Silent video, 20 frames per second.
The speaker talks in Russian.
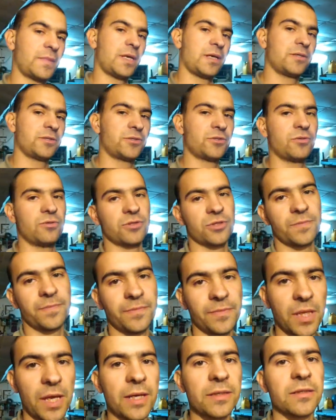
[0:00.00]
Что ж,
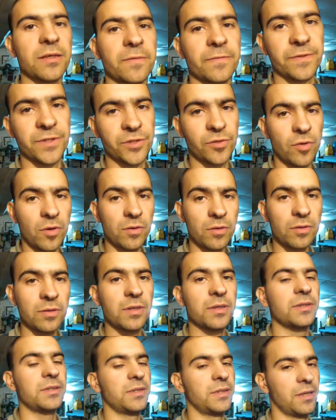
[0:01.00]
на этом все.
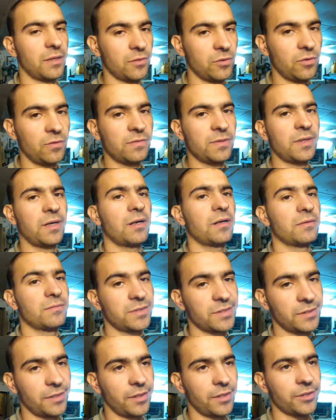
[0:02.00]
До новых
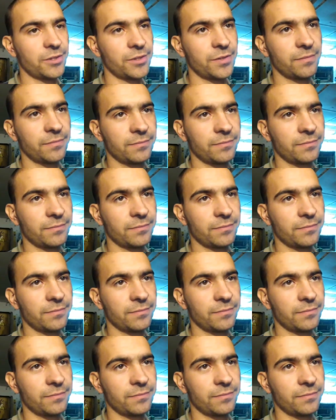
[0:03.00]
встреч!